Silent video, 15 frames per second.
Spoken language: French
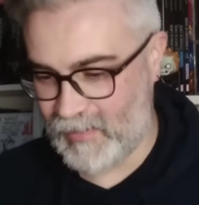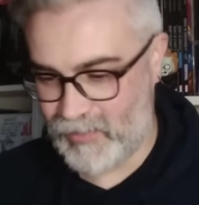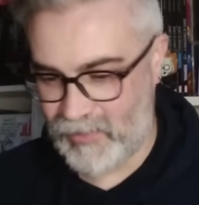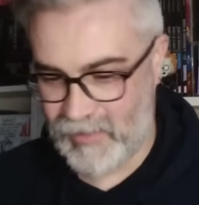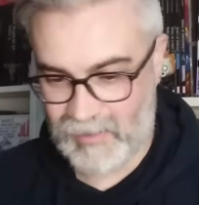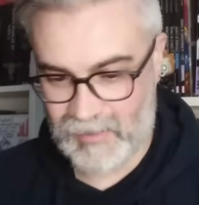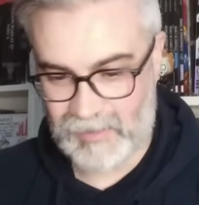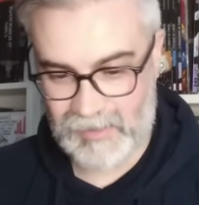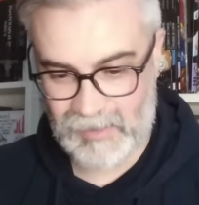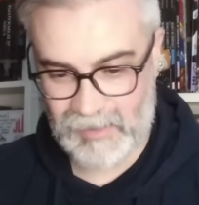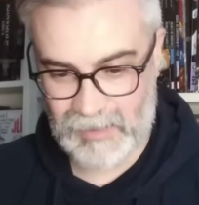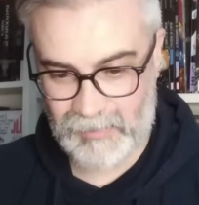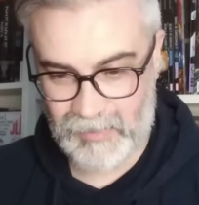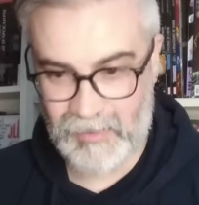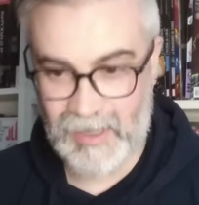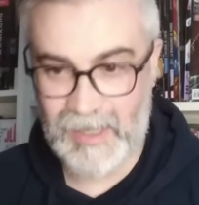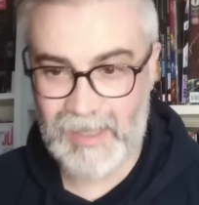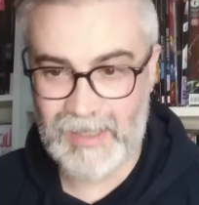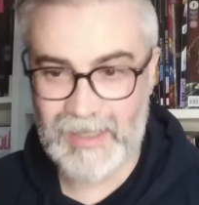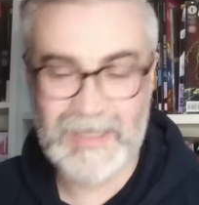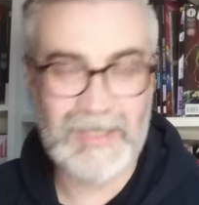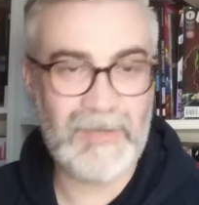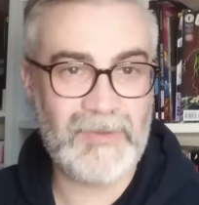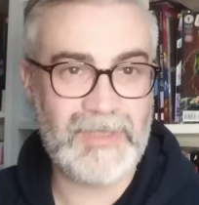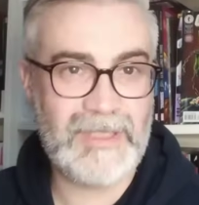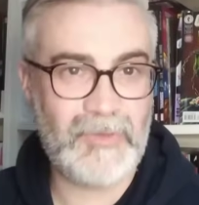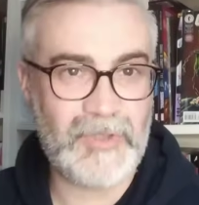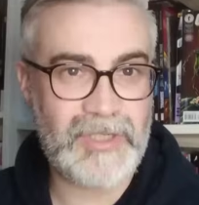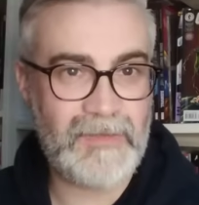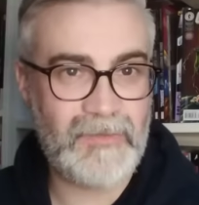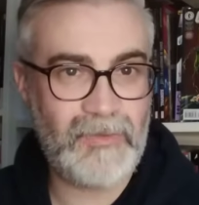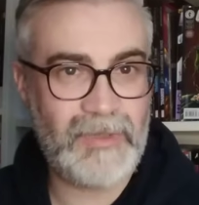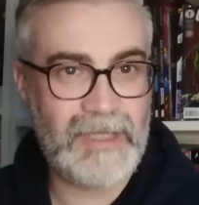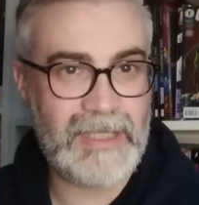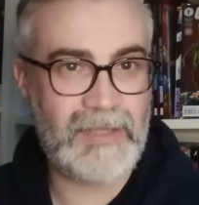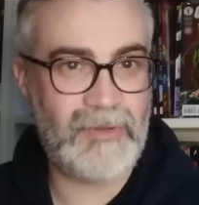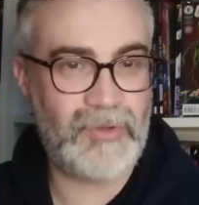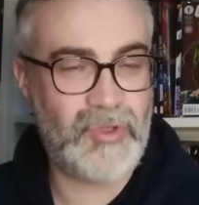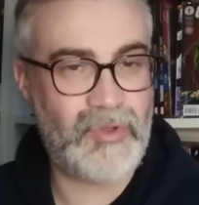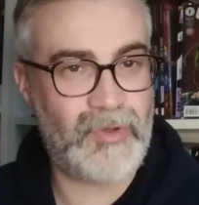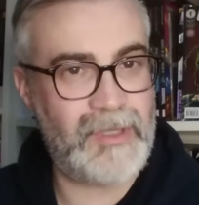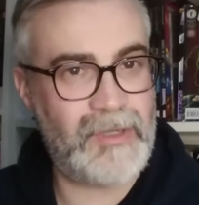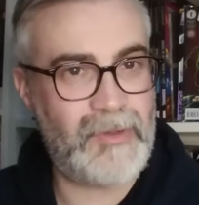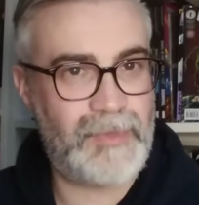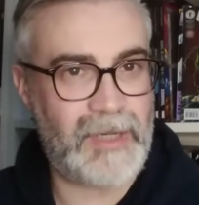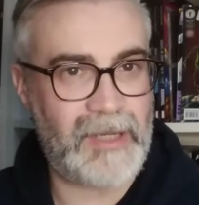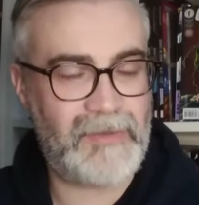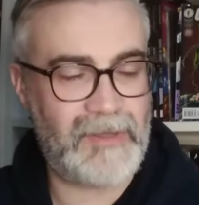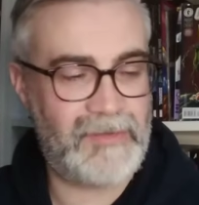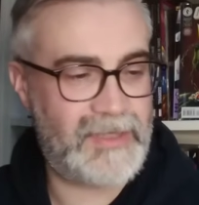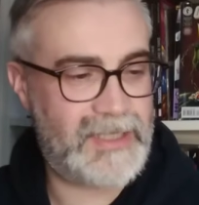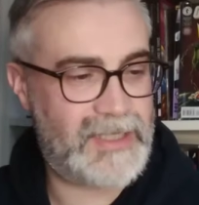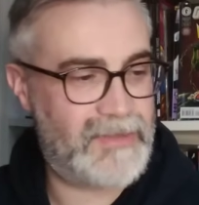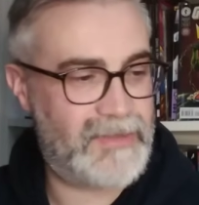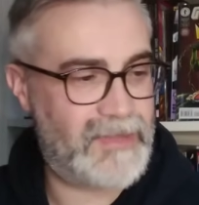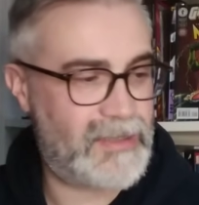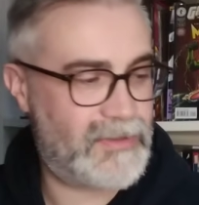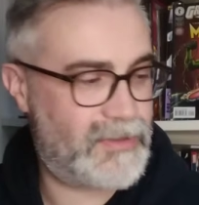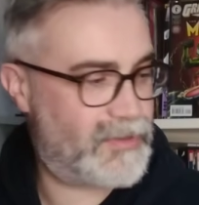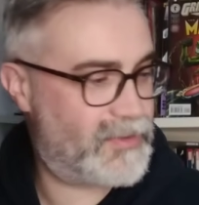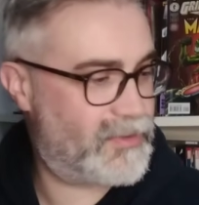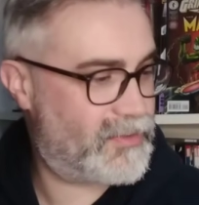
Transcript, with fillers: puis, et puis voilà, un excellent dimanche à vous, une excellente journée au Paris Fan Festival.